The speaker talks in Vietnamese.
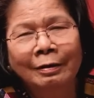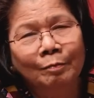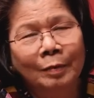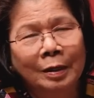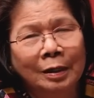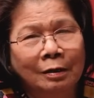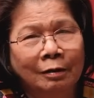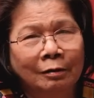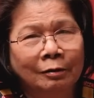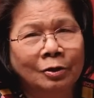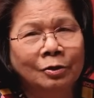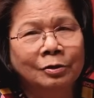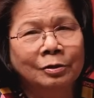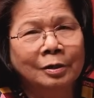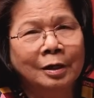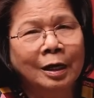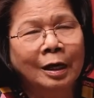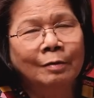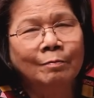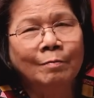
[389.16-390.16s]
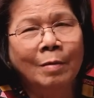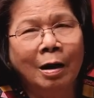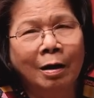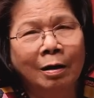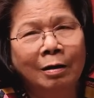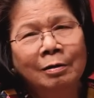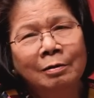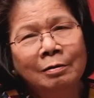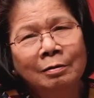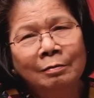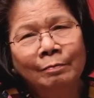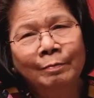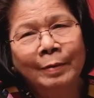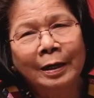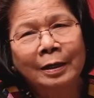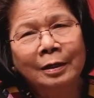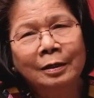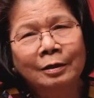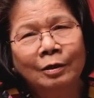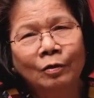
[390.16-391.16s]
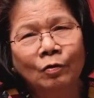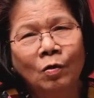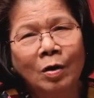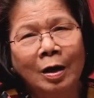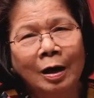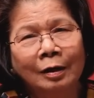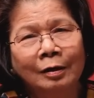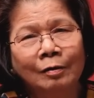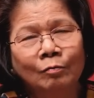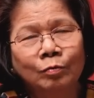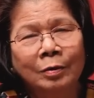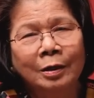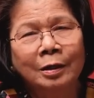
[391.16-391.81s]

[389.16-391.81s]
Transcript: mình thường hay mở máy điều hòa không